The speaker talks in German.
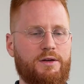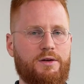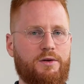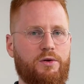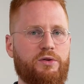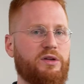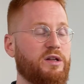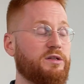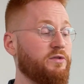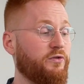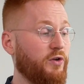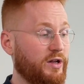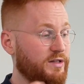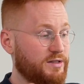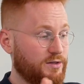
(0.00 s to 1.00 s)
und hat
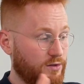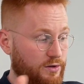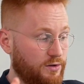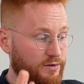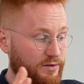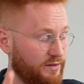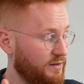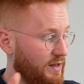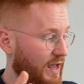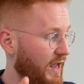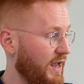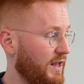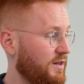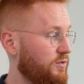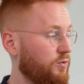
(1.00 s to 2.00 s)
sofort so,
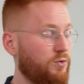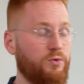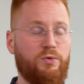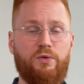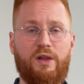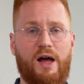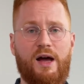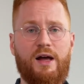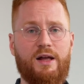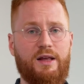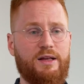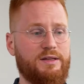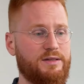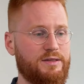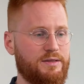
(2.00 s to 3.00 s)
hey du, na,
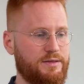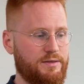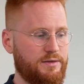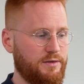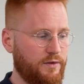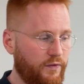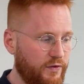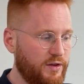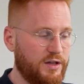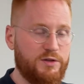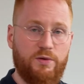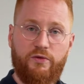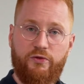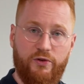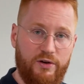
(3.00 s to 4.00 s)
ist, ich finde dich
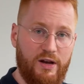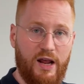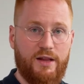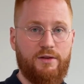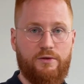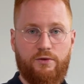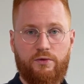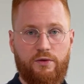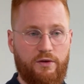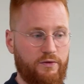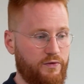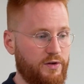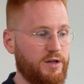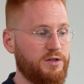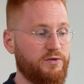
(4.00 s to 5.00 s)
zwar voll nett und ich
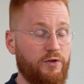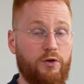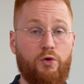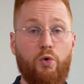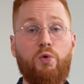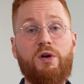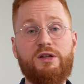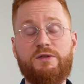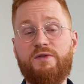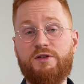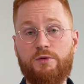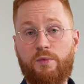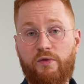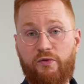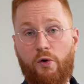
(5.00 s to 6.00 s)
finde es voll cool, dass wir
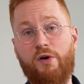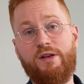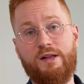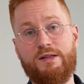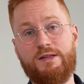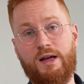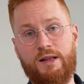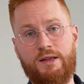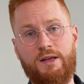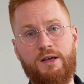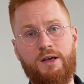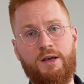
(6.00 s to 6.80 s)
so befreundet sind,